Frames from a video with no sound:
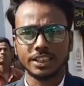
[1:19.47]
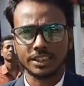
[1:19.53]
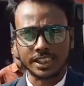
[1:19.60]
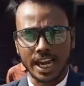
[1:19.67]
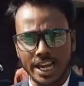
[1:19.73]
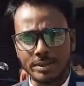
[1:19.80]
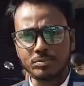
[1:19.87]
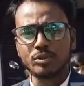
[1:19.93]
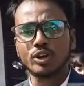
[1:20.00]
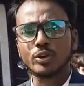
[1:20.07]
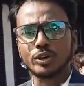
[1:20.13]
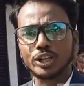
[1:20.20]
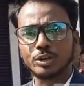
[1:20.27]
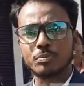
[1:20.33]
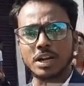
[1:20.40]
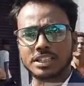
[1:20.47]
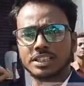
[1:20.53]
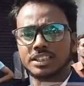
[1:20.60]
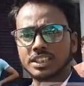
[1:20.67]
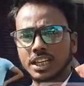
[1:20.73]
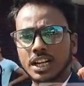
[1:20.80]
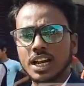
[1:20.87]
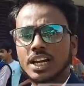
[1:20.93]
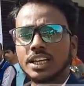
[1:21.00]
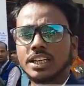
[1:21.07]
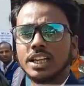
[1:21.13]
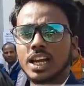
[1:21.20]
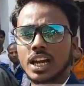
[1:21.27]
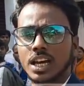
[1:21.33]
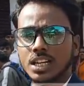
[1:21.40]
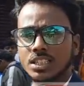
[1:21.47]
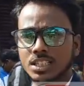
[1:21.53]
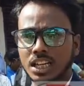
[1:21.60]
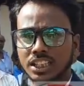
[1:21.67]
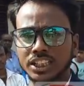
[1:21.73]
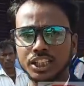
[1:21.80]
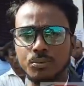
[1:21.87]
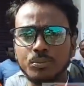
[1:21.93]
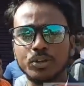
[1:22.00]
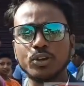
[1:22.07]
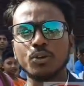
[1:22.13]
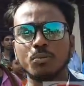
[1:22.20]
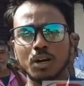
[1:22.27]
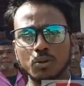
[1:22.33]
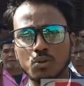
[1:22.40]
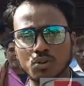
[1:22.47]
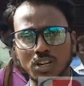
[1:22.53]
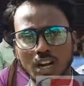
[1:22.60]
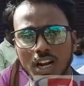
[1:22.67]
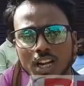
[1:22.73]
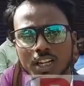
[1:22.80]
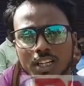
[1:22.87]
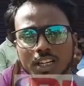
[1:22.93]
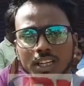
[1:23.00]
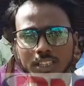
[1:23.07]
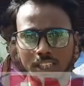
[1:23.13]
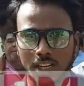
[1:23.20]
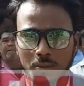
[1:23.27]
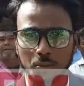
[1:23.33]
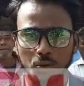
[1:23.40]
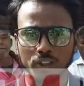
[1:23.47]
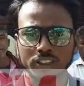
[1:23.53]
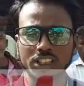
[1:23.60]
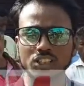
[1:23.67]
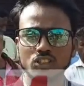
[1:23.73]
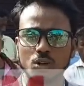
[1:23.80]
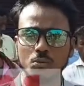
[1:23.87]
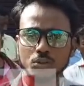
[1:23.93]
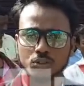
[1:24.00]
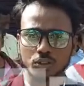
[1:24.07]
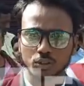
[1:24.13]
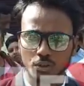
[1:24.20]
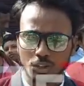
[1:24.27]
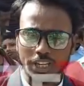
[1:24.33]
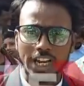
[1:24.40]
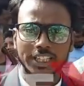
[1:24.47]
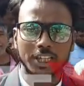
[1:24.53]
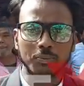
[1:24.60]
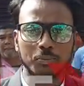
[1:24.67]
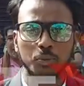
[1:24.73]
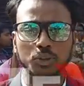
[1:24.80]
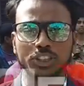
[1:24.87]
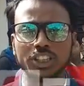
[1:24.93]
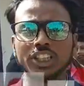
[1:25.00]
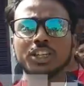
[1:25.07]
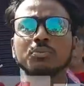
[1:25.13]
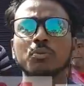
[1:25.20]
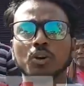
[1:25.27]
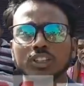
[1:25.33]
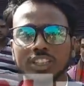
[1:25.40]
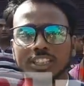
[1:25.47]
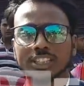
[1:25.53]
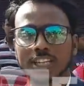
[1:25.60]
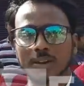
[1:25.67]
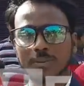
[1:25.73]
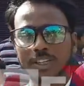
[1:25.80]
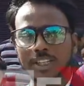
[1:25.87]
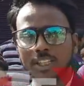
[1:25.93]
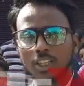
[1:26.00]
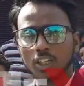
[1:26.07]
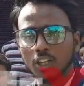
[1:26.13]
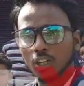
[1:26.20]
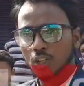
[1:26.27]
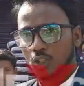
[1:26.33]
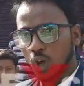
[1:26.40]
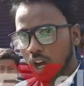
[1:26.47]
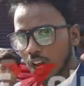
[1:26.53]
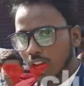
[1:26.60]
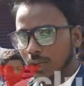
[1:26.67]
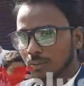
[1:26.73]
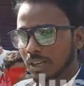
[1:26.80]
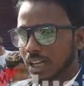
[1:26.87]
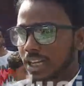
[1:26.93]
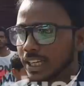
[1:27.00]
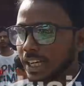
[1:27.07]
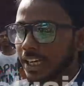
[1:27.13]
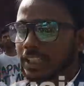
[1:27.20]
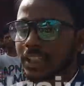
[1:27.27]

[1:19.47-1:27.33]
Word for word: সাহেবনগরের বাসিন্দারা এলাকার শান্তিপ্রিয় মানুষরা তারা বনকে সমর্থন করে একটা প্রতীকী বন্ধ হিসাবে সকালবেলায় এই